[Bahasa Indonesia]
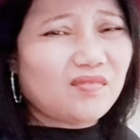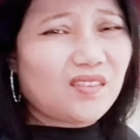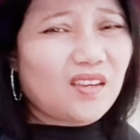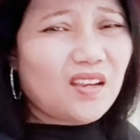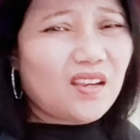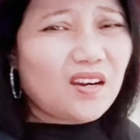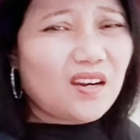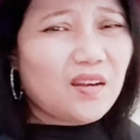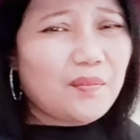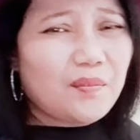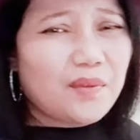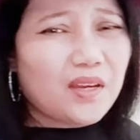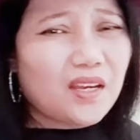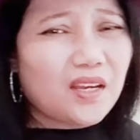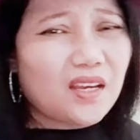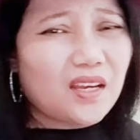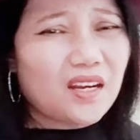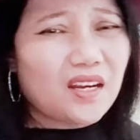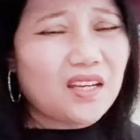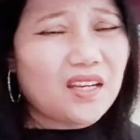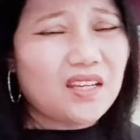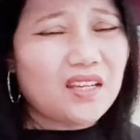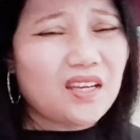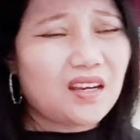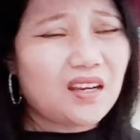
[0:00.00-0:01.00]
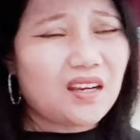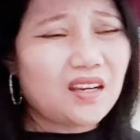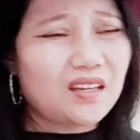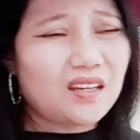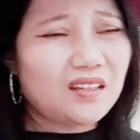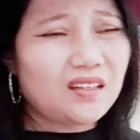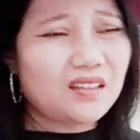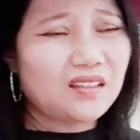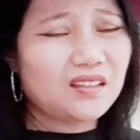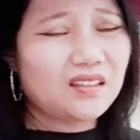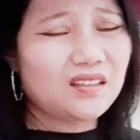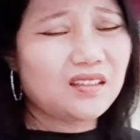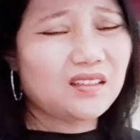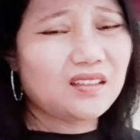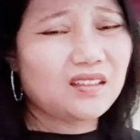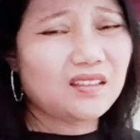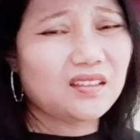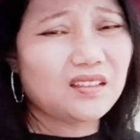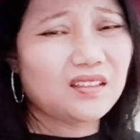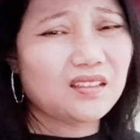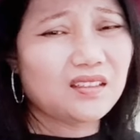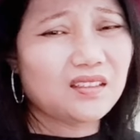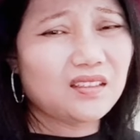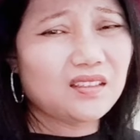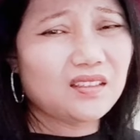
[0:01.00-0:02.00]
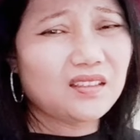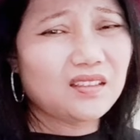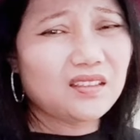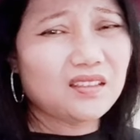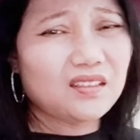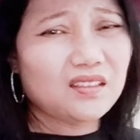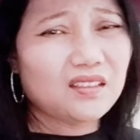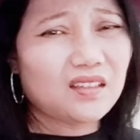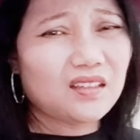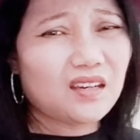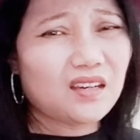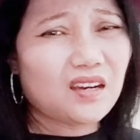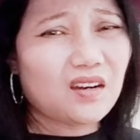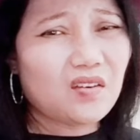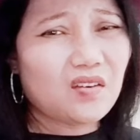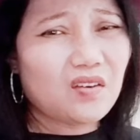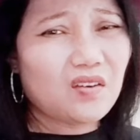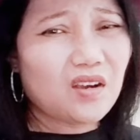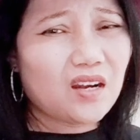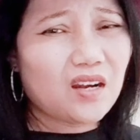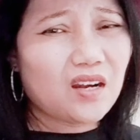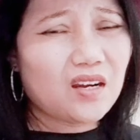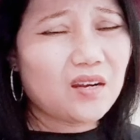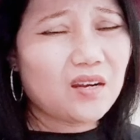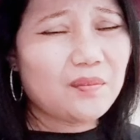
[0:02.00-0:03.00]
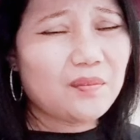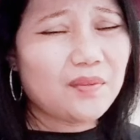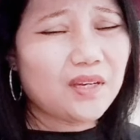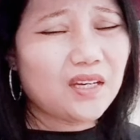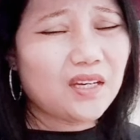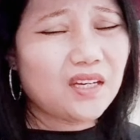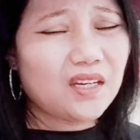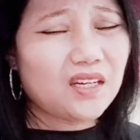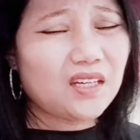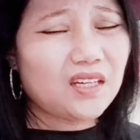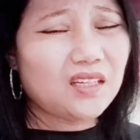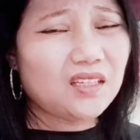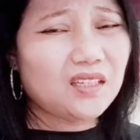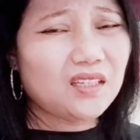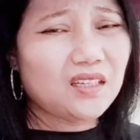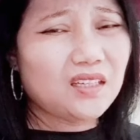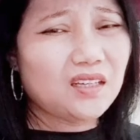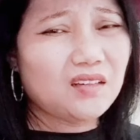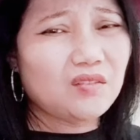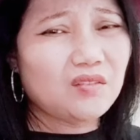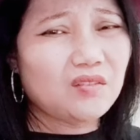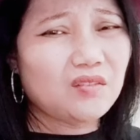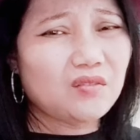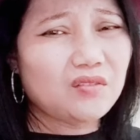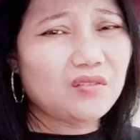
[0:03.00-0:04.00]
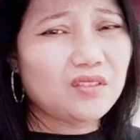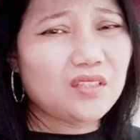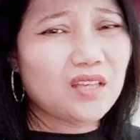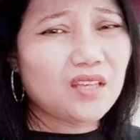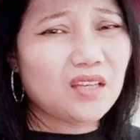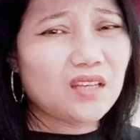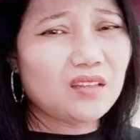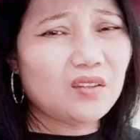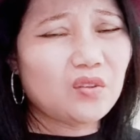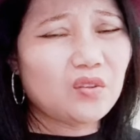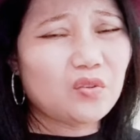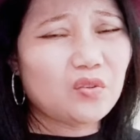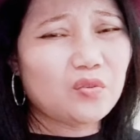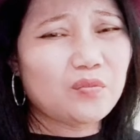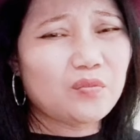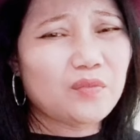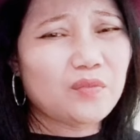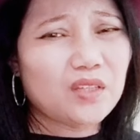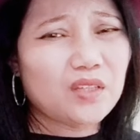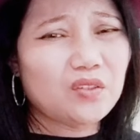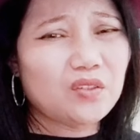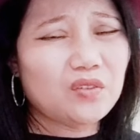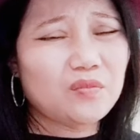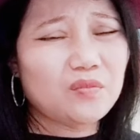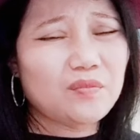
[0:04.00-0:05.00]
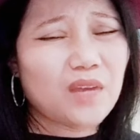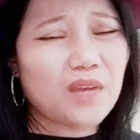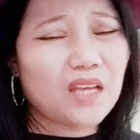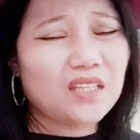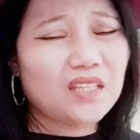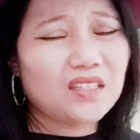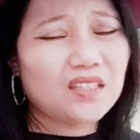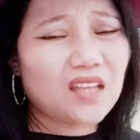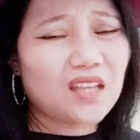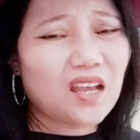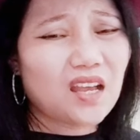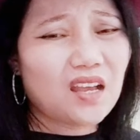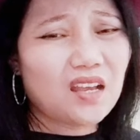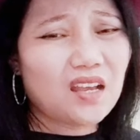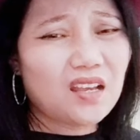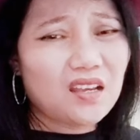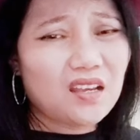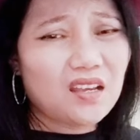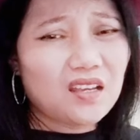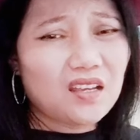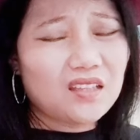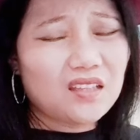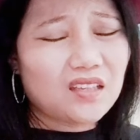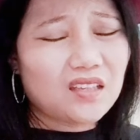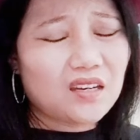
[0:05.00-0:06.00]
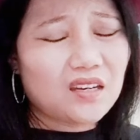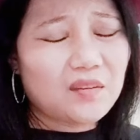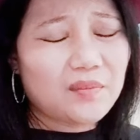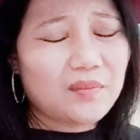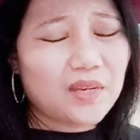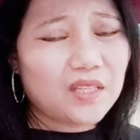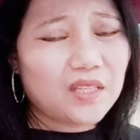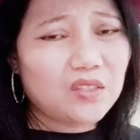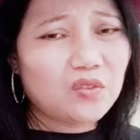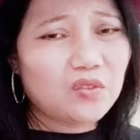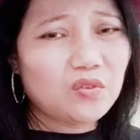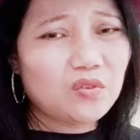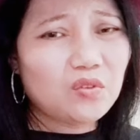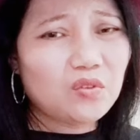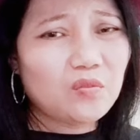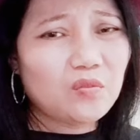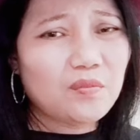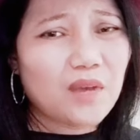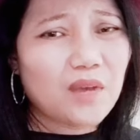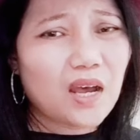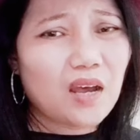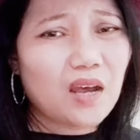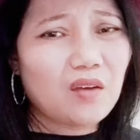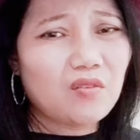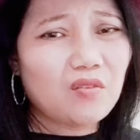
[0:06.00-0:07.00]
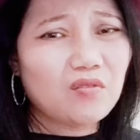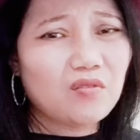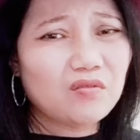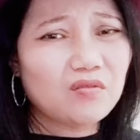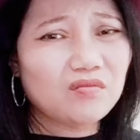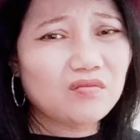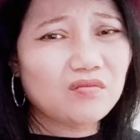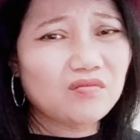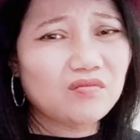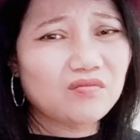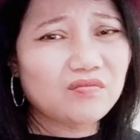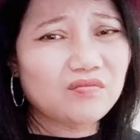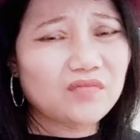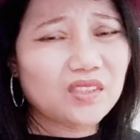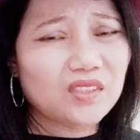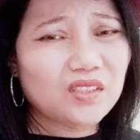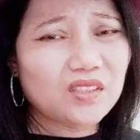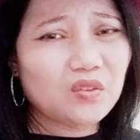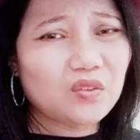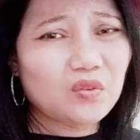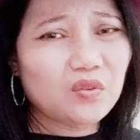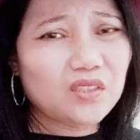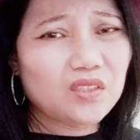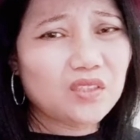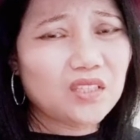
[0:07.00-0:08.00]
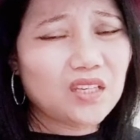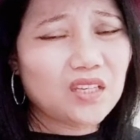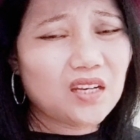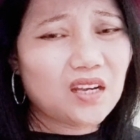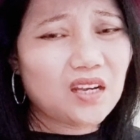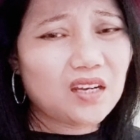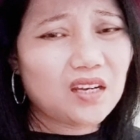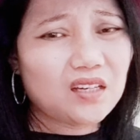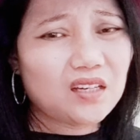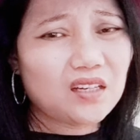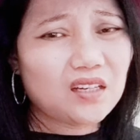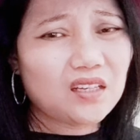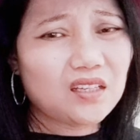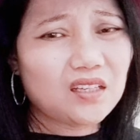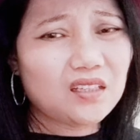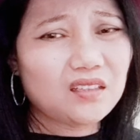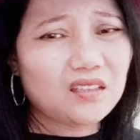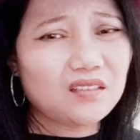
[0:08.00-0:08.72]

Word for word: ada pengeringnya kan kalau nggak ada pengeringnya, hujan terus basah jadi pas cuci itu bau dicuci nggak kering